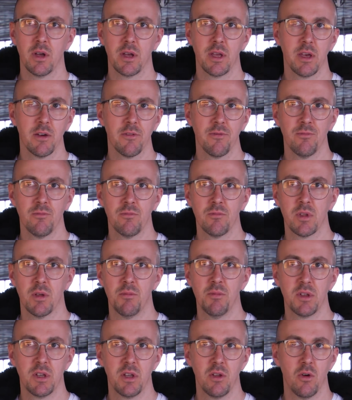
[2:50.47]
ergriffen,
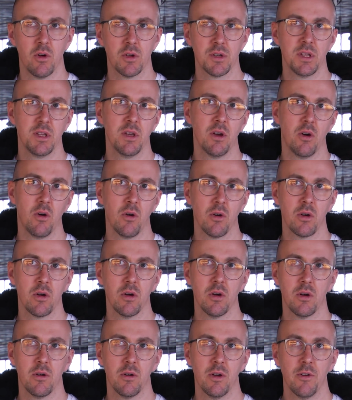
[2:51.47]
damit die Leute hier auch
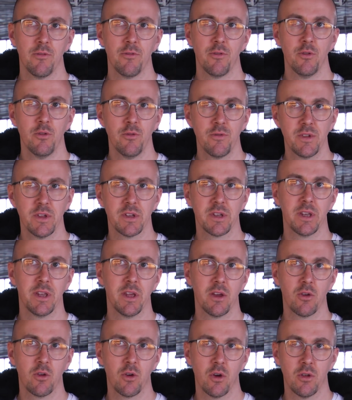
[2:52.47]
äh, vernünftig
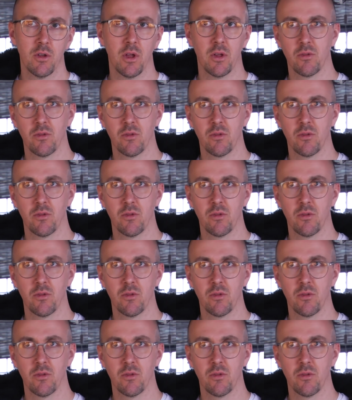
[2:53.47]
trainieren können.